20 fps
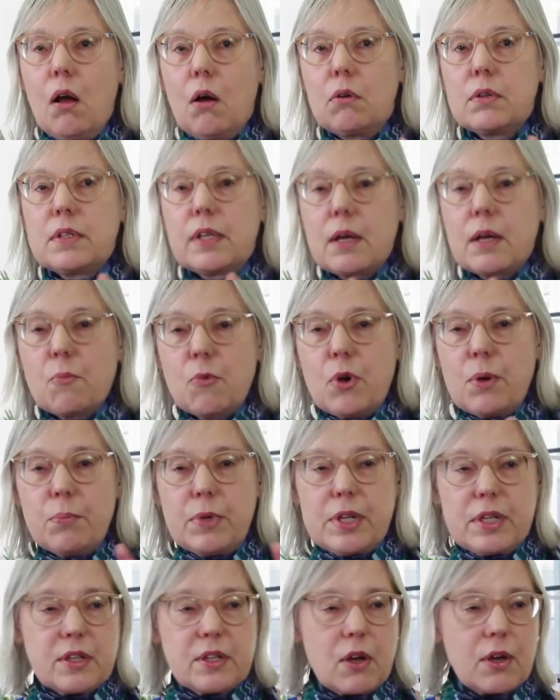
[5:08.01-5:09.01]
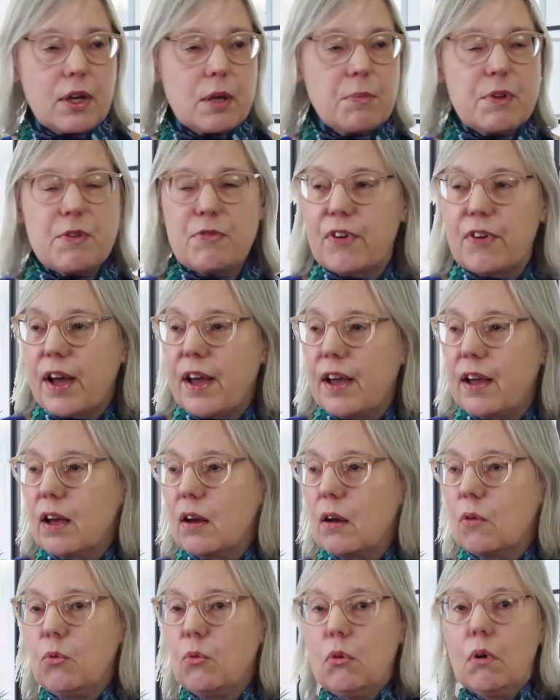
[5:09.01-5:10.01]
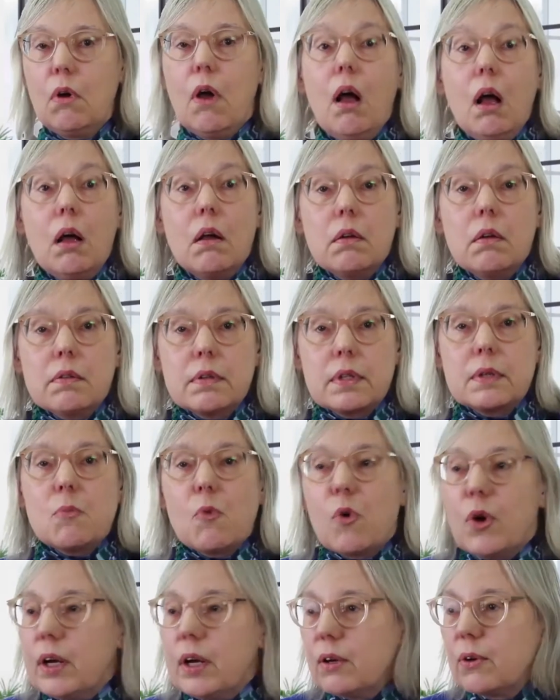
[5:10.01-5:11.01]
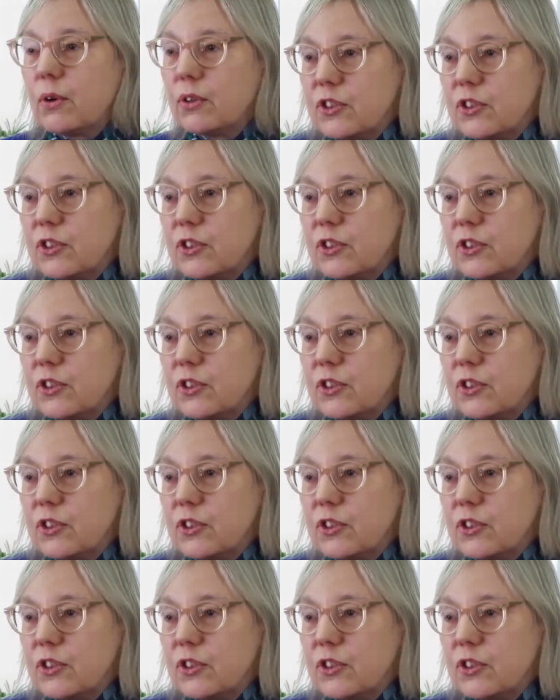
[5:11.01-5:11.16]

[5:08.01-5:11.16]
on dirait moi, mes soeurs et mes frères. Ou oh, c'est moi.